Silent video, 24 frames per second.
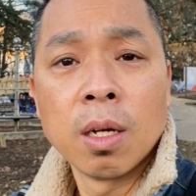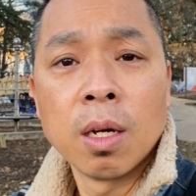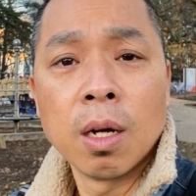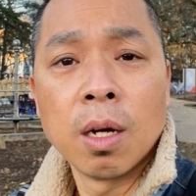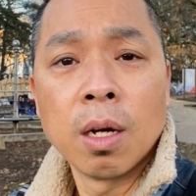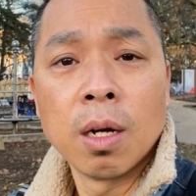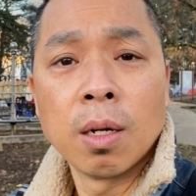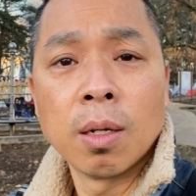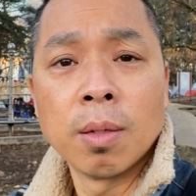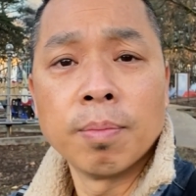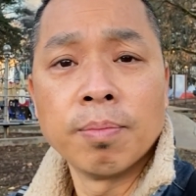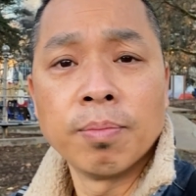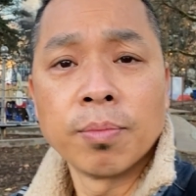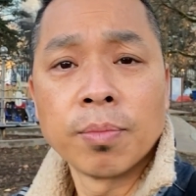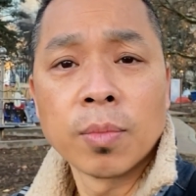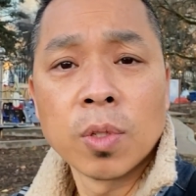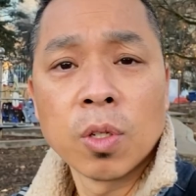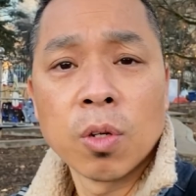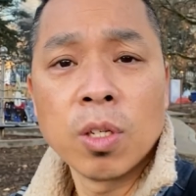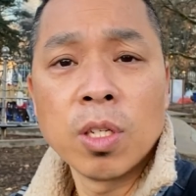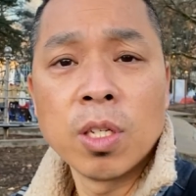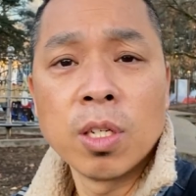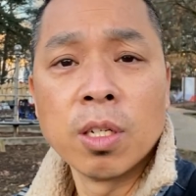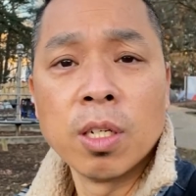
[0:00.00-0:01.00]
uh,
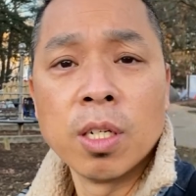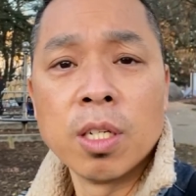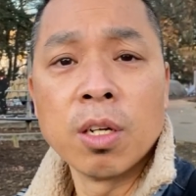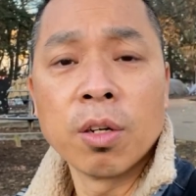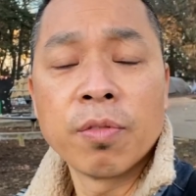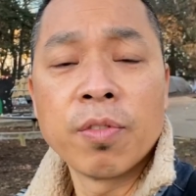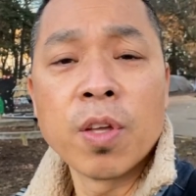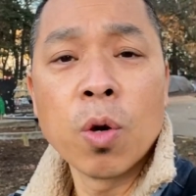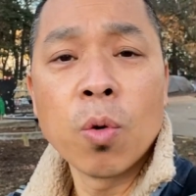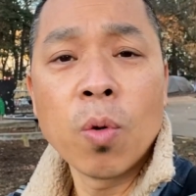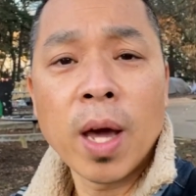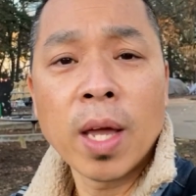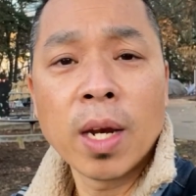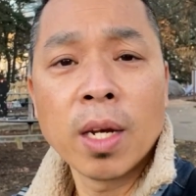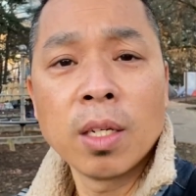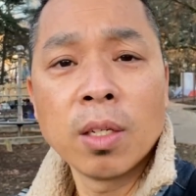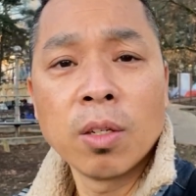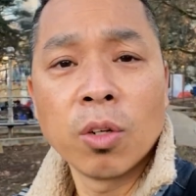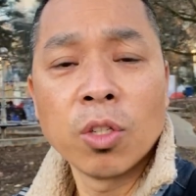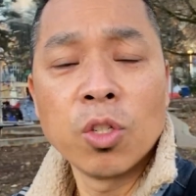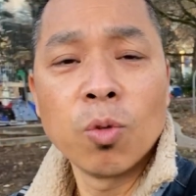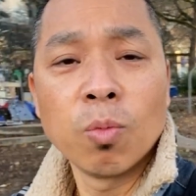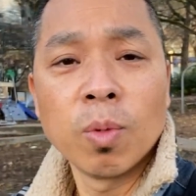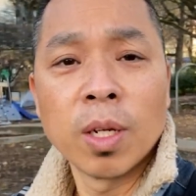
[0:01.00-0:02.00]
có nhiều người được phiếu ăn
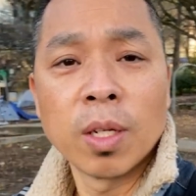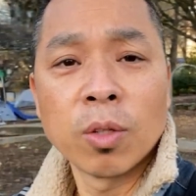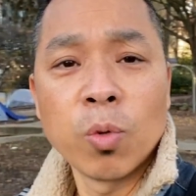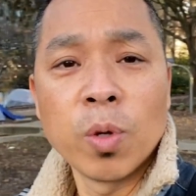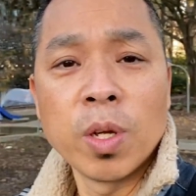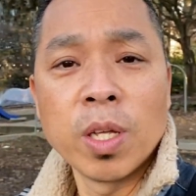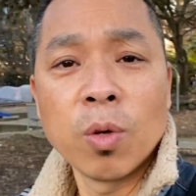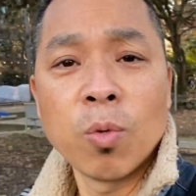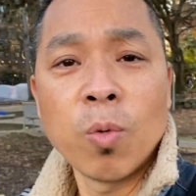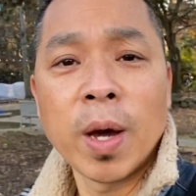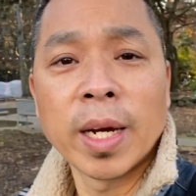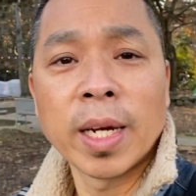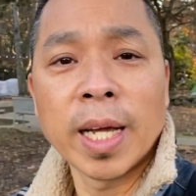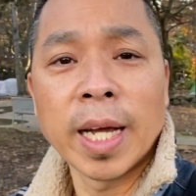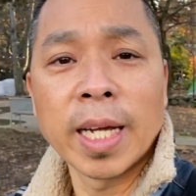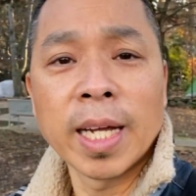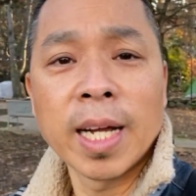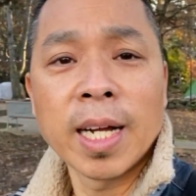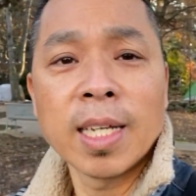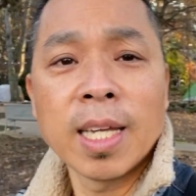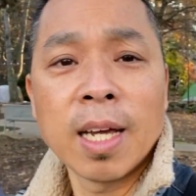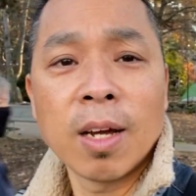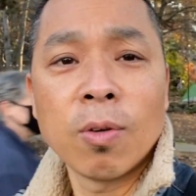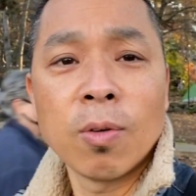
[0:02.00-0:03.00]
nói chung là tùy những hoàn cảnh
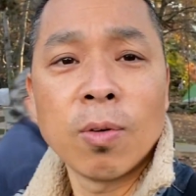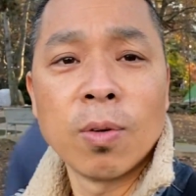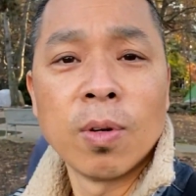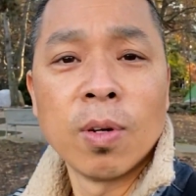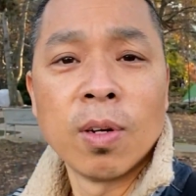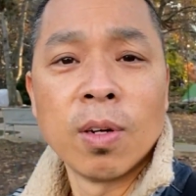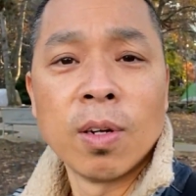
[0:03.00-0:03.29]
khác nhau